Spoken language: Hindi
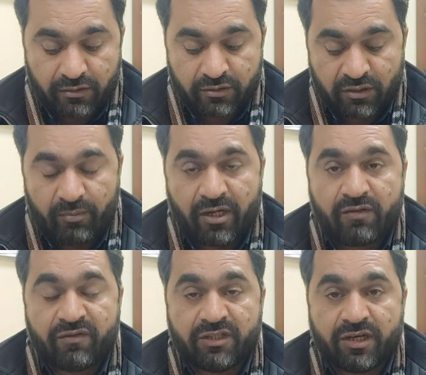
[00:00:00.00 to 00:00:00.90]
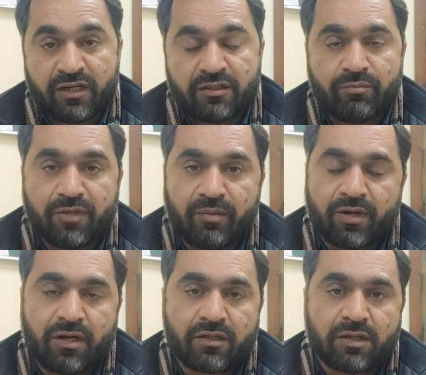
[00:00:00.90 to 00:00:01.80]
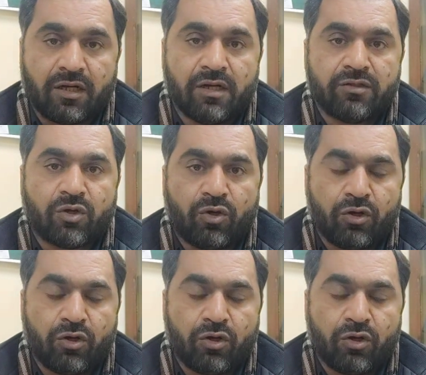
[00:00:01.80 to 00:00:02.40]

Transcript: सबक वज़ी अजम इमरान ख़ान